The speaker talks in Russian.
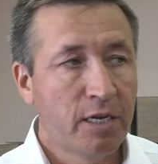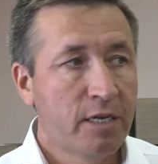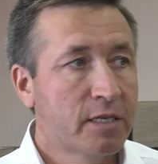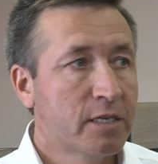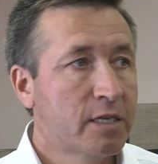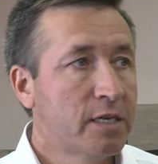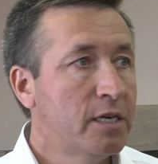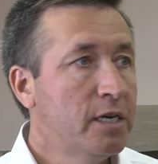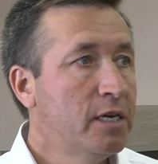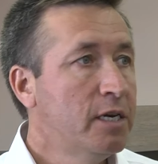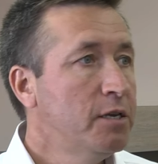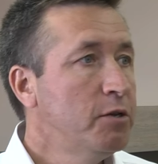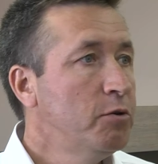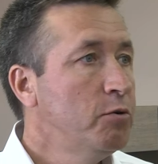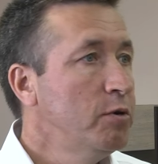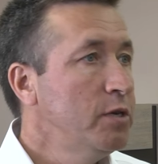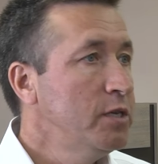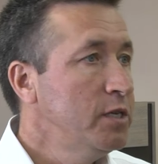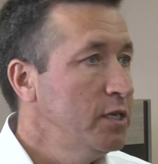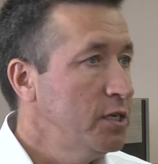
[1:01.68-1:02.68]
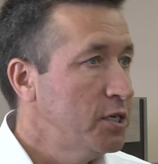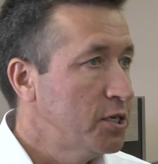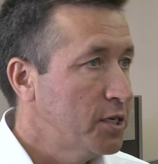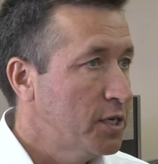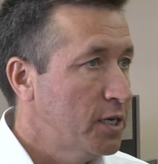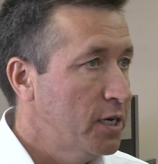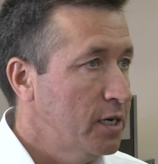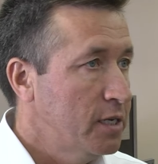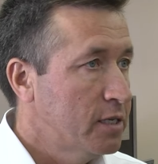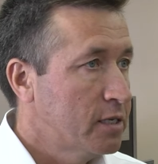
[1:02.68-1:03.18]
лица или
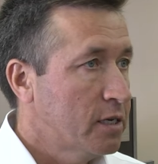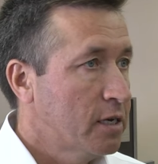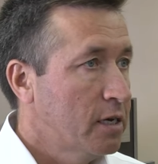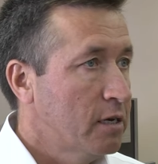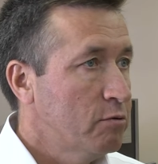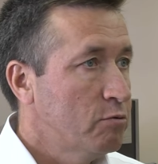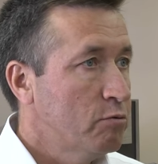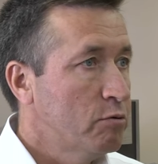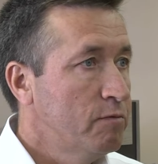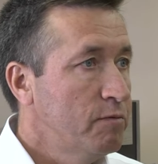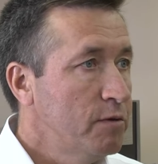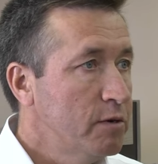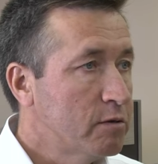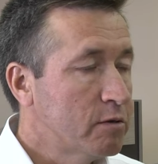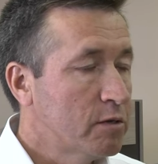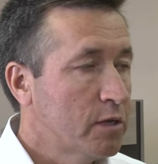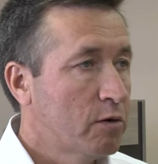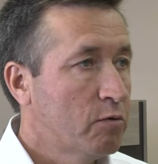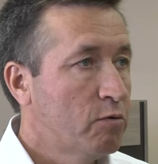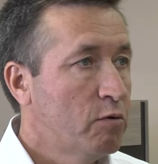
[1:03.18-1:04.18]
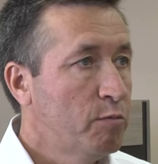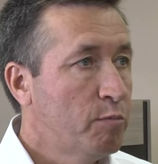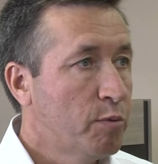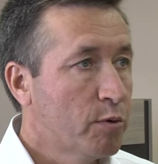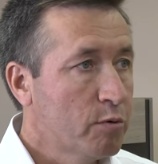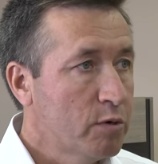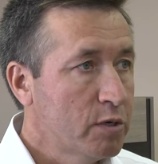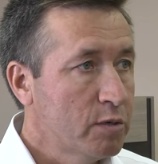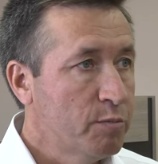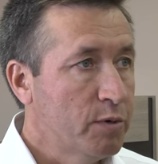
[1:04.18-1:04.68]
юридические лица, которые выйдут с такой
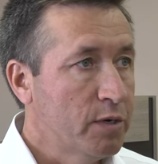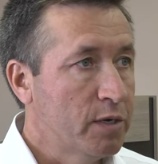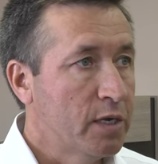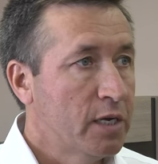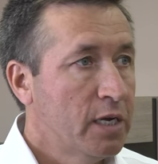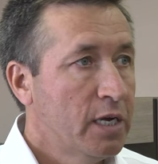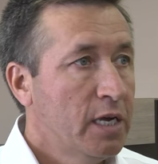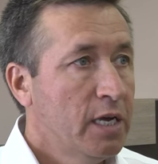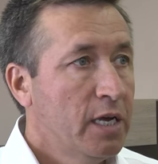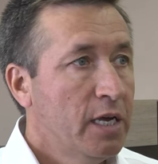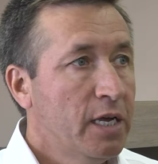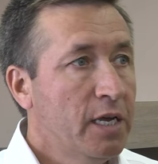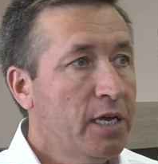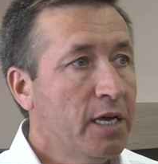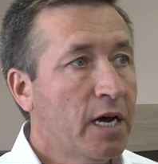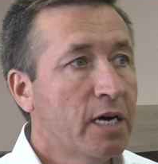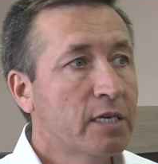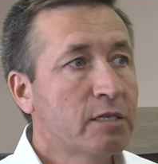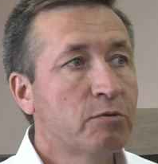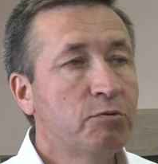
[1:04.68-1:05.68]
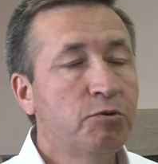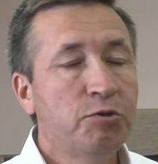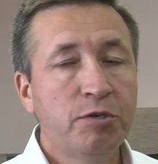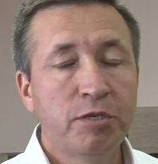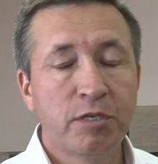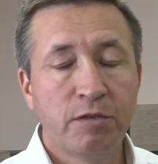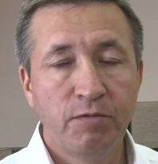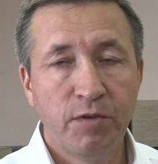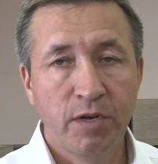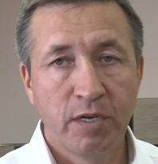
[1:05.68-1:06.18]
просьбой и
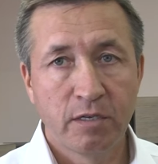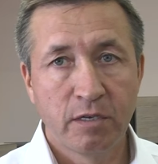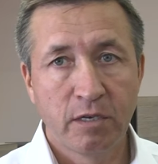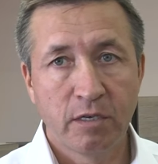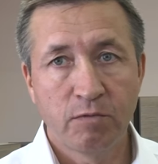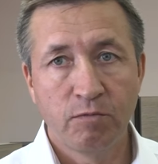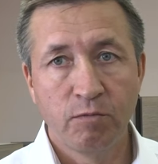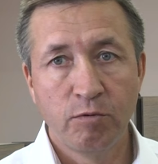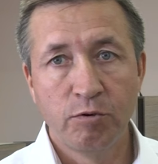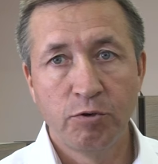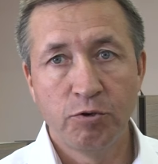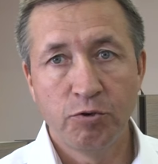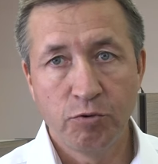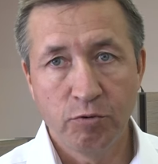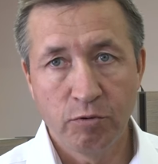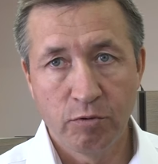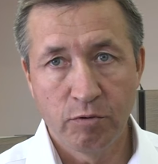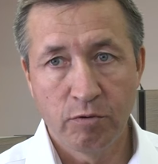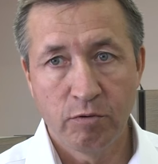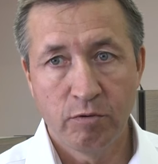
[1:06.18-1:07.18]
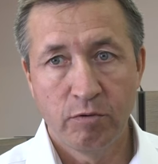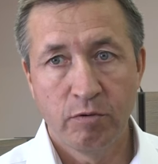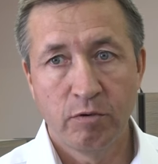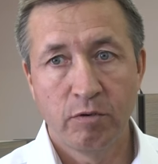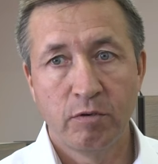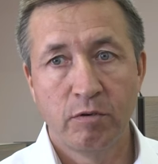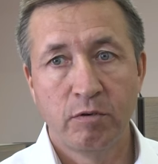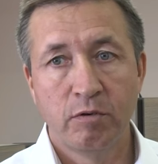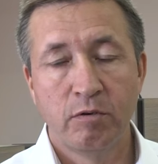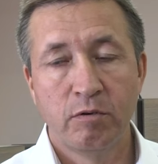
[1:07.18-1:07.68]
осуществят за свой счет
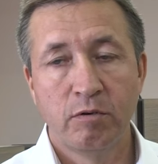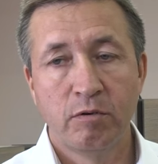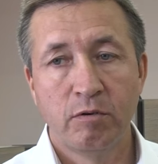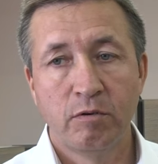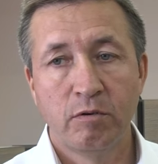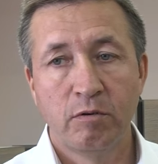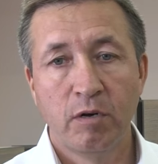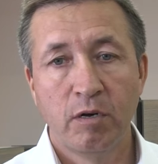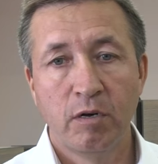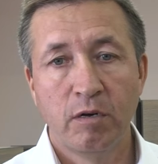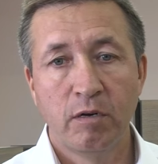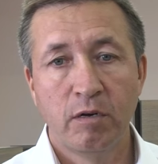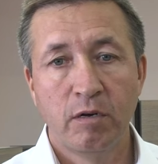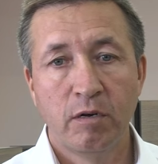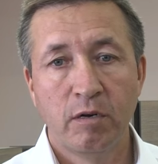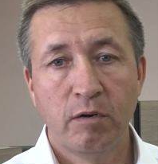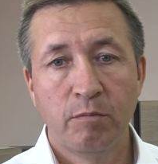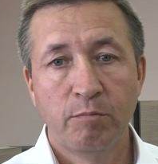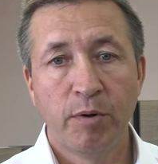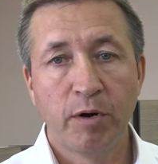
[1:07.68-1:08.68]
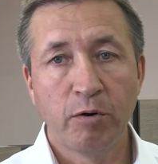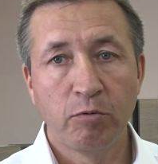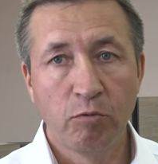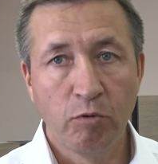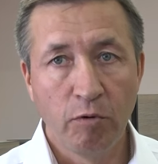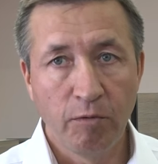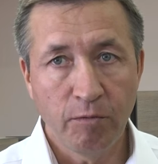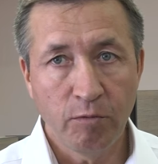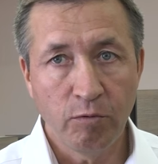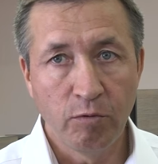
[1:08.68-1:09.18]
э,
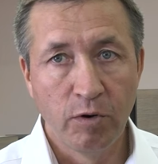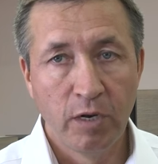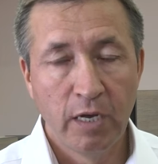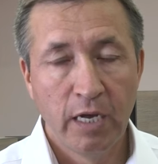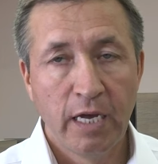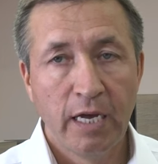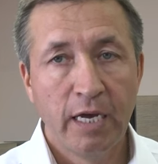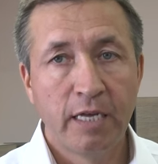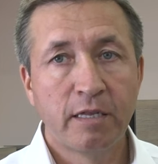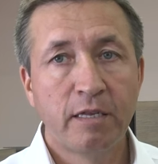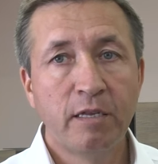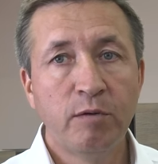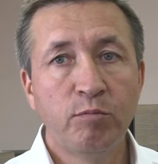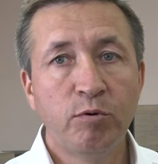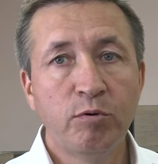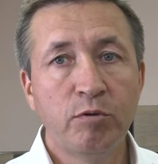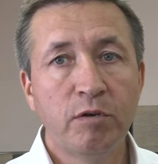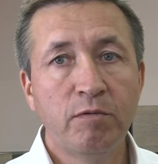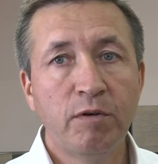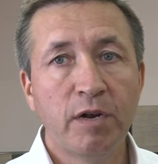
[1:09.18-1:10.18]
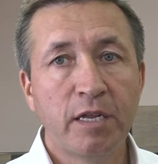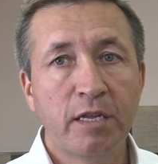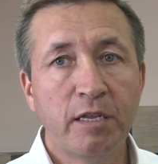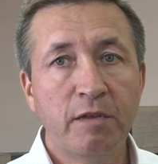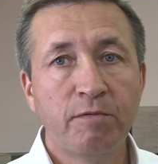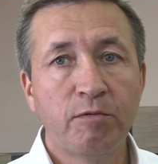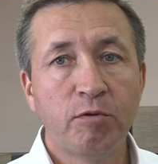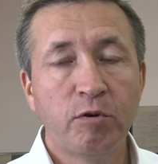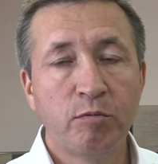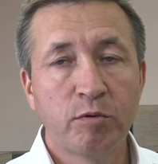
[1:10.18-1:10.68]
парковку, это не будет говорить ни
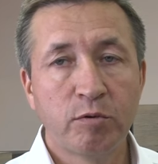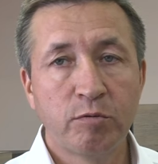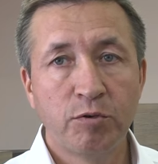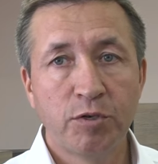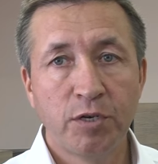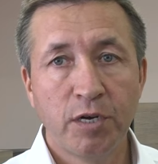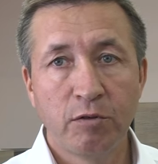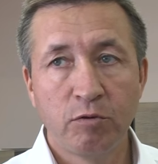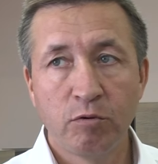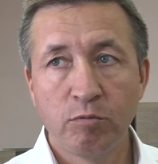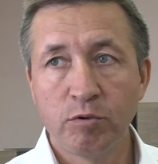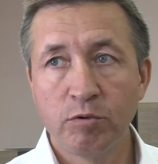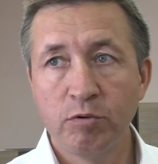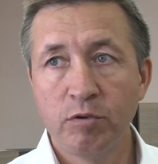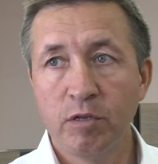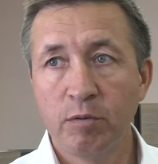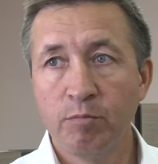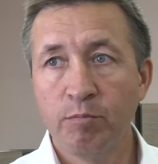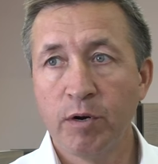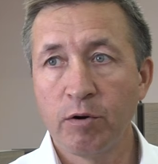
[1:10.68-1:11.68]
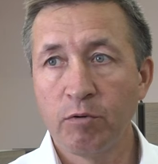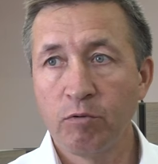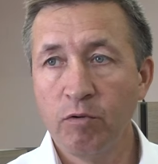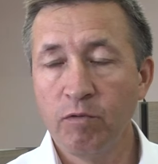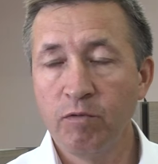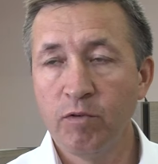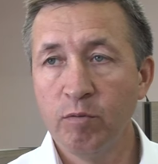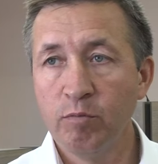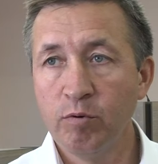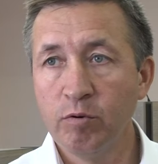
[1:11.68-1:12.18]
в коем случае о том, что эта
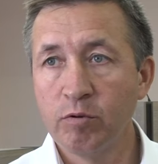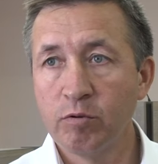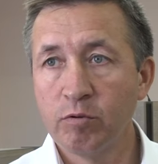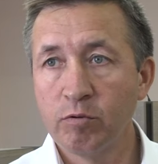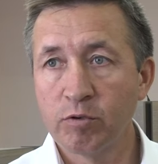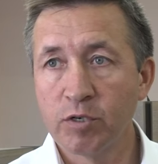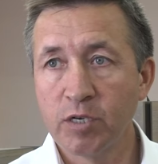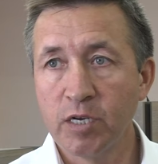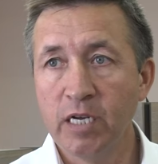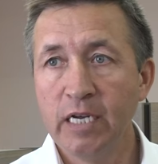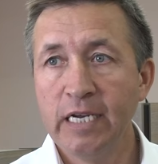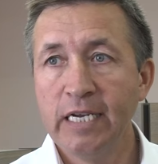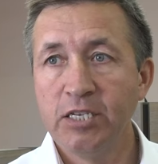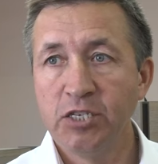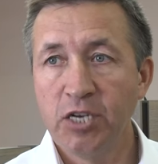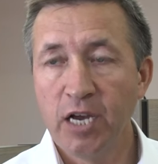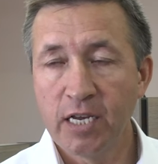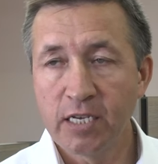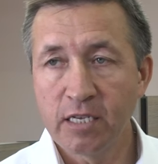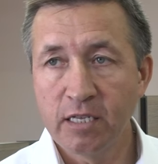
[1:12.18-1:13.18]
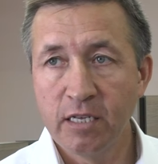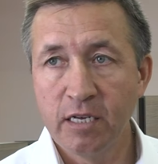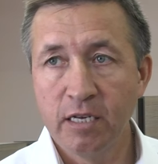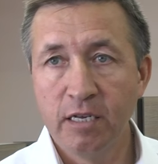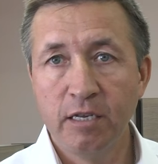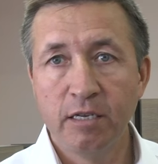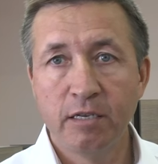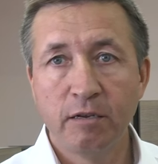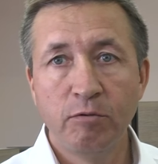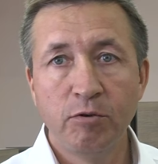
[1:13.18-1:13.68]
парковка будет уже частная
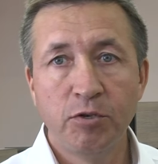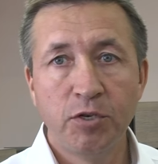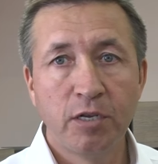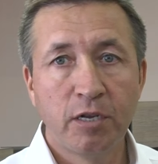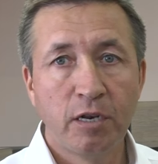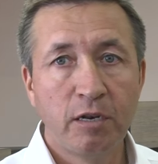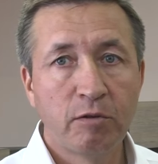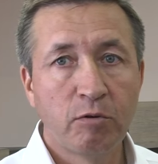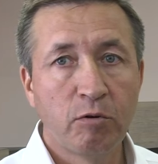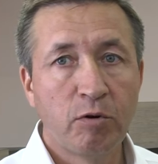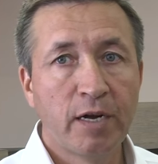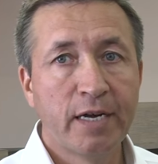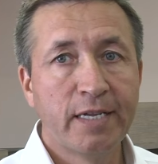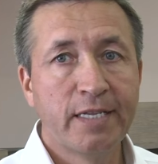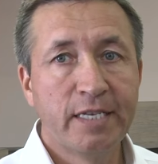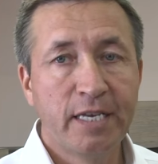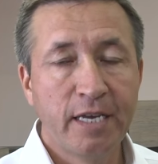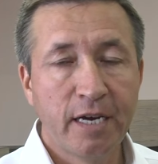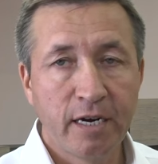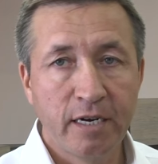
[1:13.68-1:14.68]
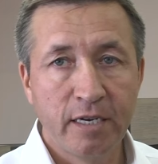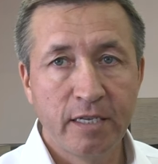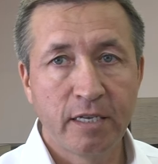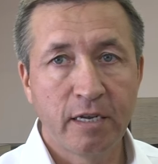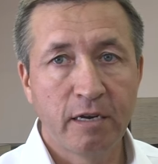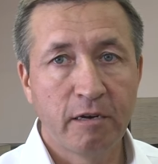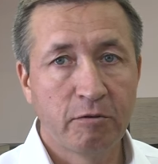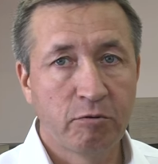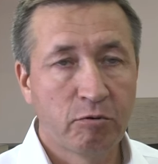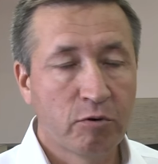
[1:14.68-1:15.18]
и исключительно только тех лиц,
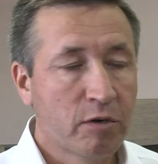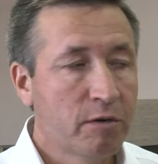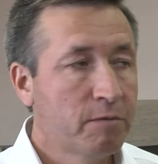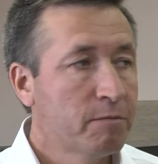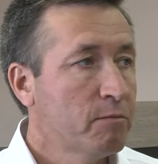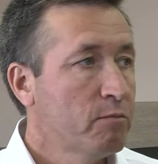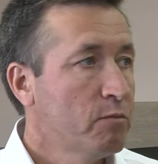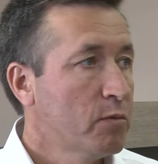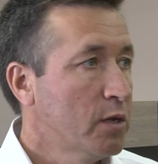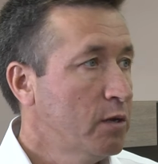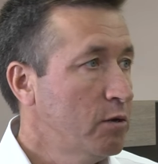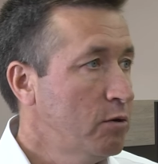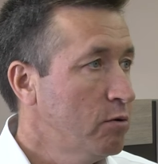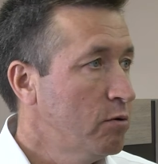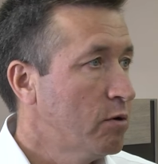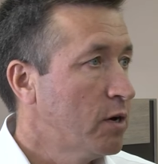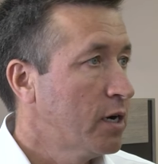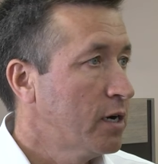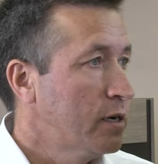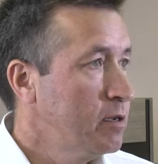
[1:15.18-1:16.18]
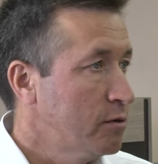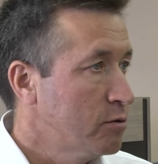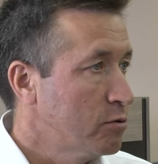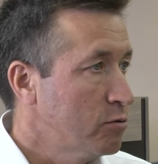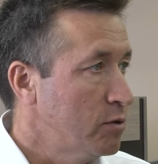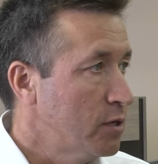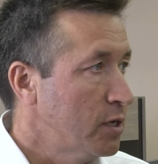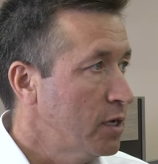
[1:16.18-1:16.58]
которые ее организуют.